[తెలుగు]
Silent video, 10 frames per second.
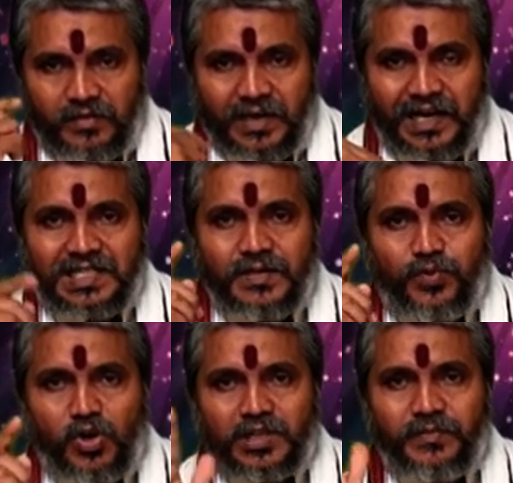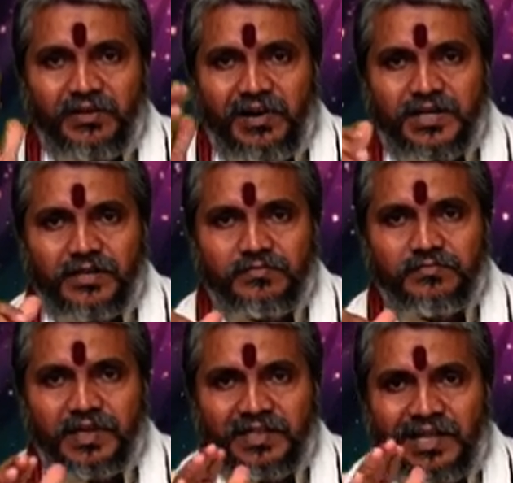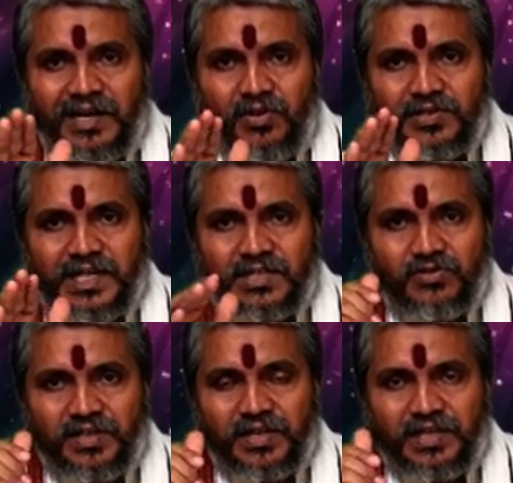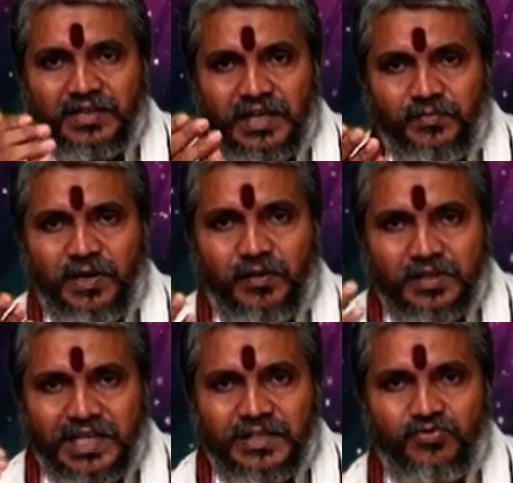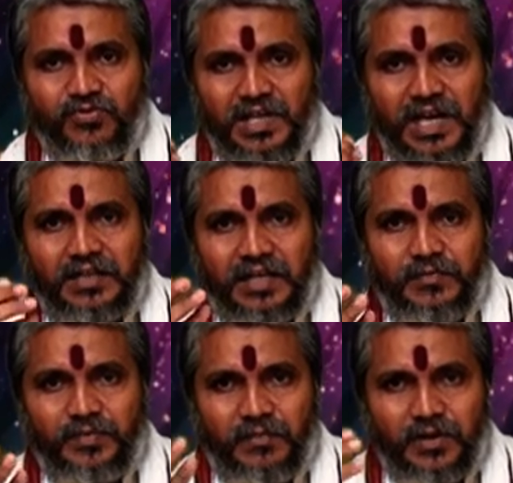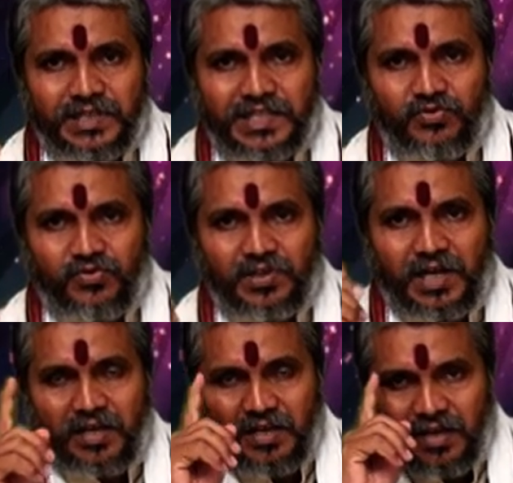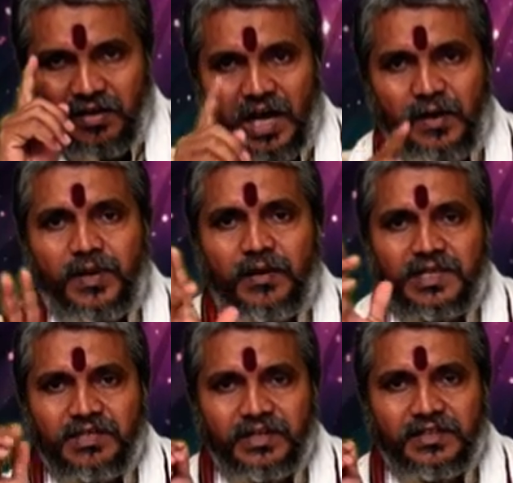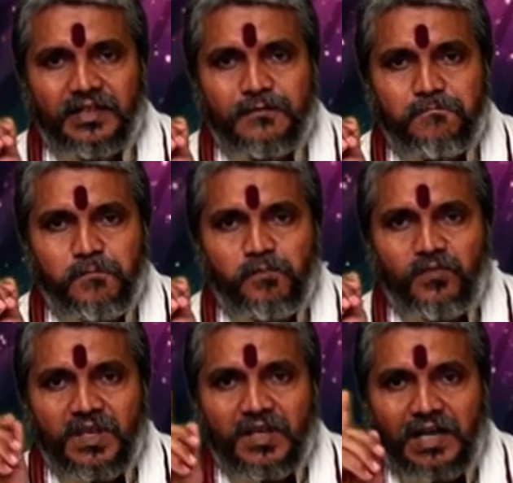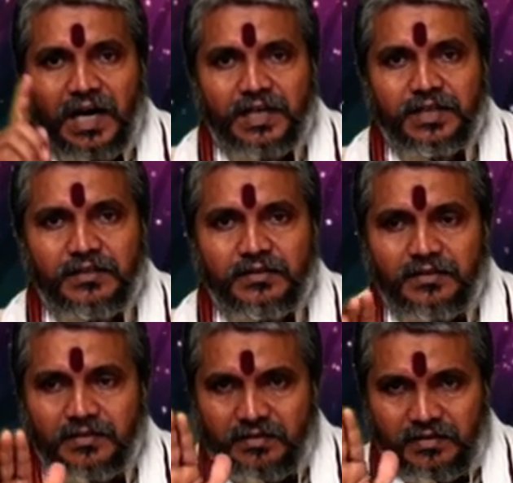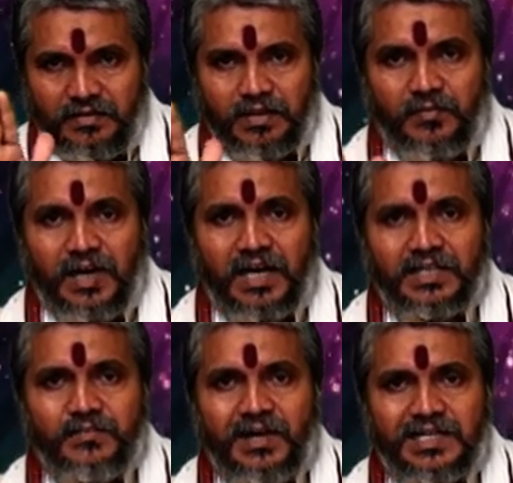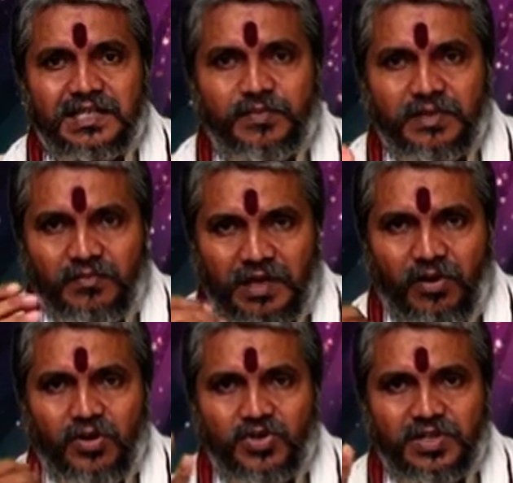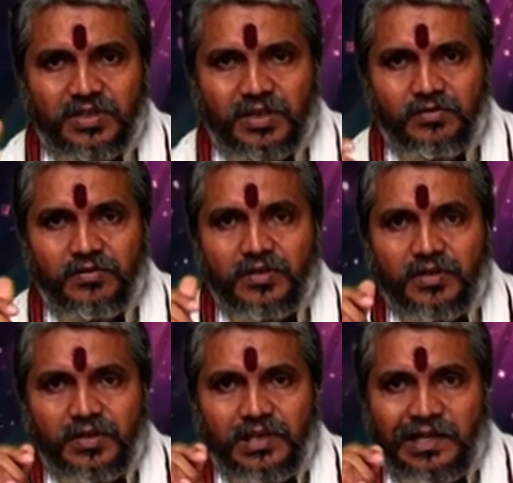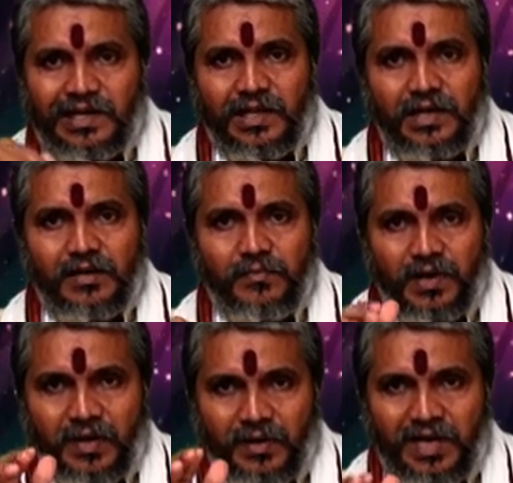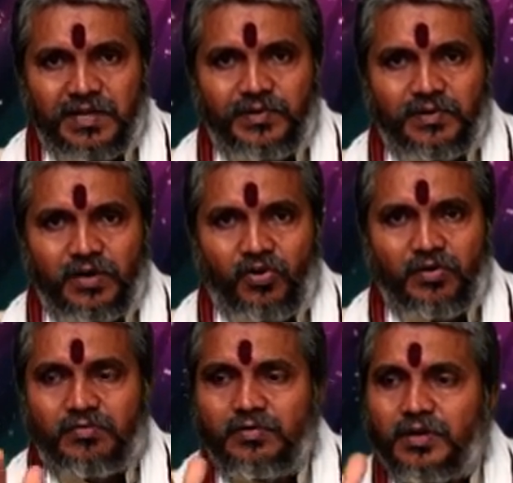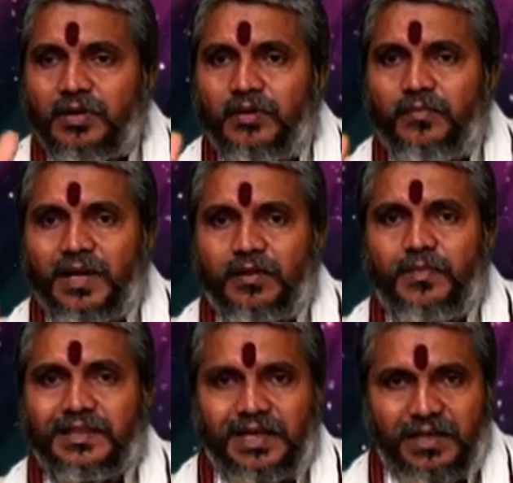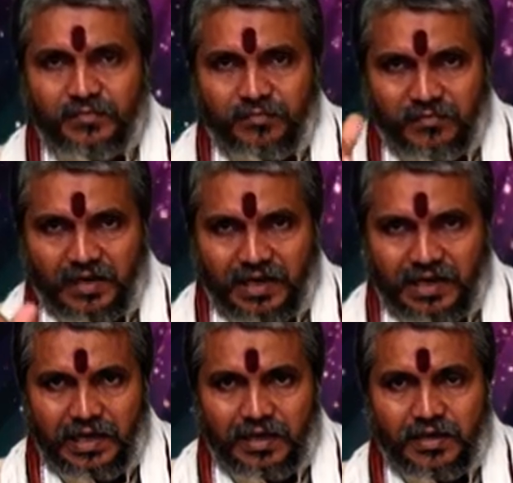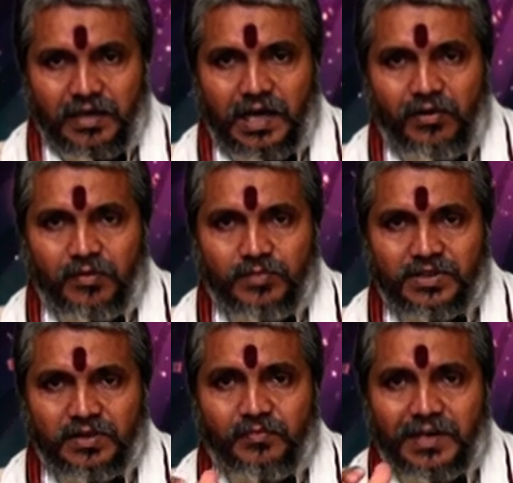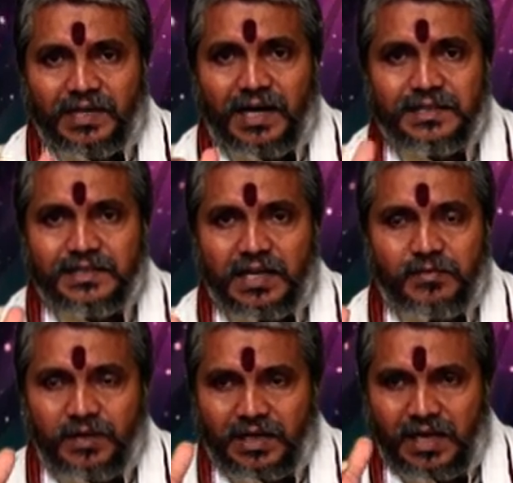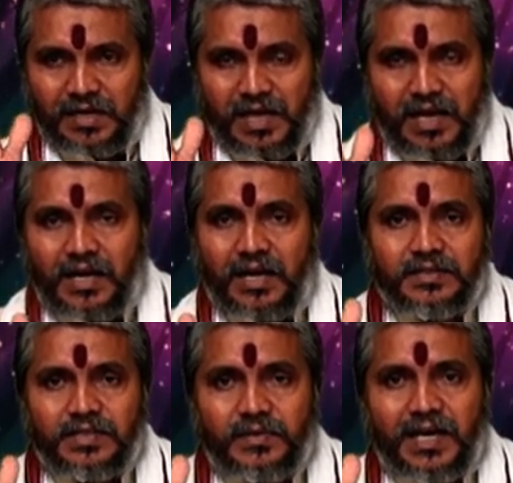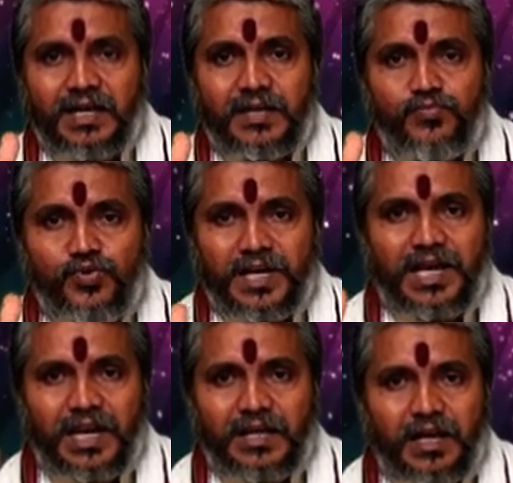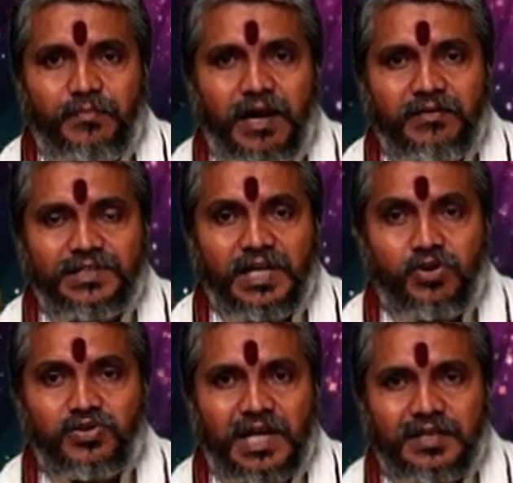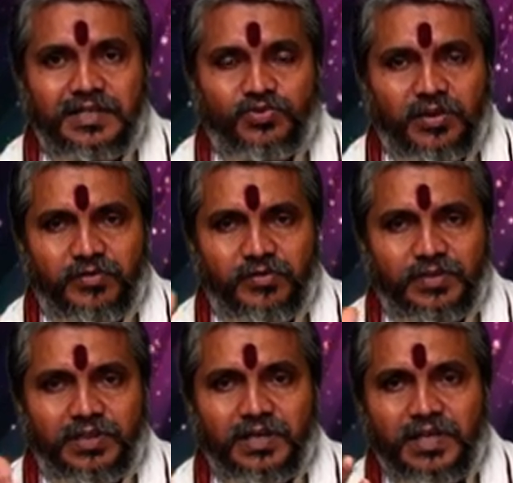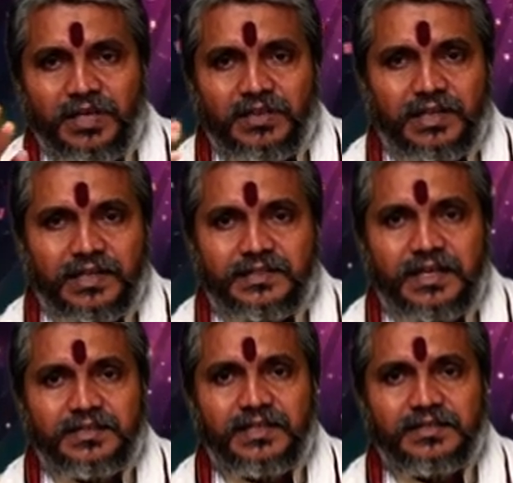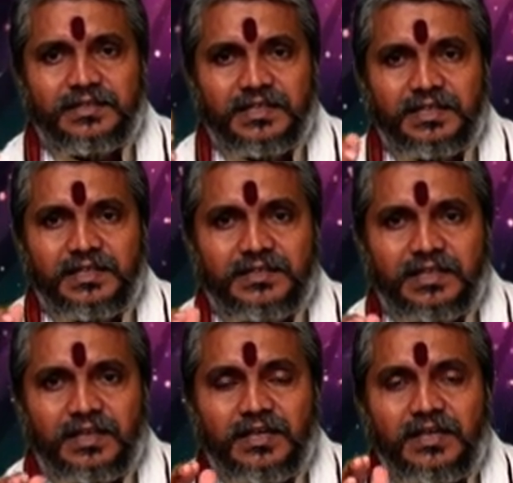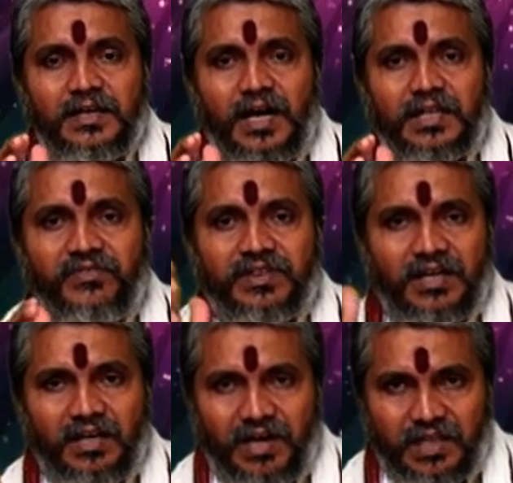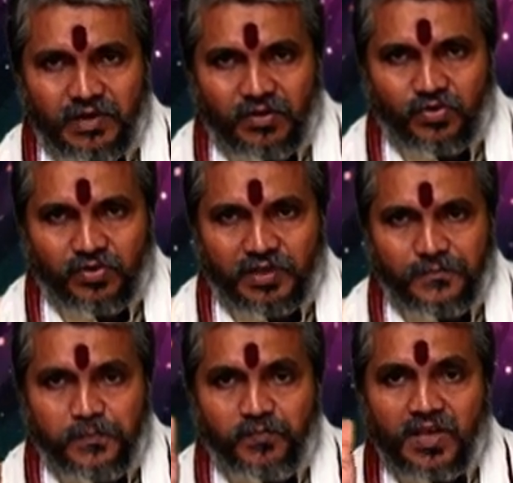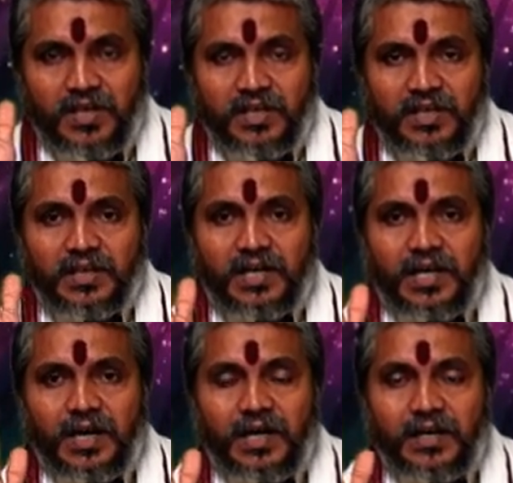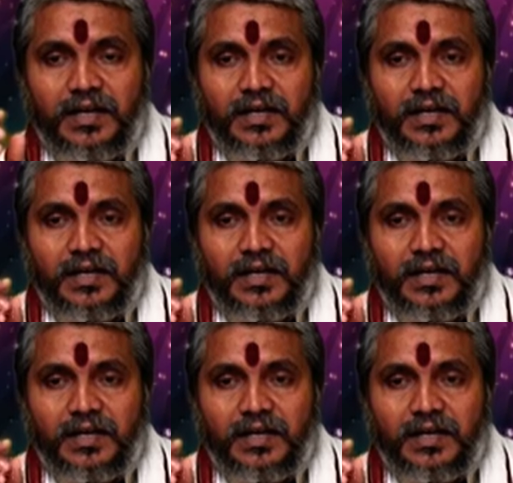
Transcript: ఇది మహర్షి ప్రోక్తమైన వాక్యం ప్రతి దాంట్లో సైన్స్ ఉండదండి తల్లి ప్రేమలో సైన్స్ ఉంటుందా తండ్రి ప్రేమలో సైన్స్ ఉంటుందా ఆ ప్రేమ నిజమైంది కానీ ఈ భారతీయ మహర్షి చెప్పింది మనం అనుష్ఠిస్తున్నాము ఇక్కడ మన మహర్షి మీద గౌరవం మన మతాన్ని ఇక్కడ అవలంబిస్తున్నాం మత ఆచారం ప్రకారంగా గ్రహణం సమయాన్ని పుణ్యకాలంగా భావించి అనుష్ఠానం చేసుకోవడం అనేది ఉంది దీనికి సైన్స్ అనేది చర్చ చేస్తే అది వితండవాదమే అవుతుంది ఈ ఇక్కడ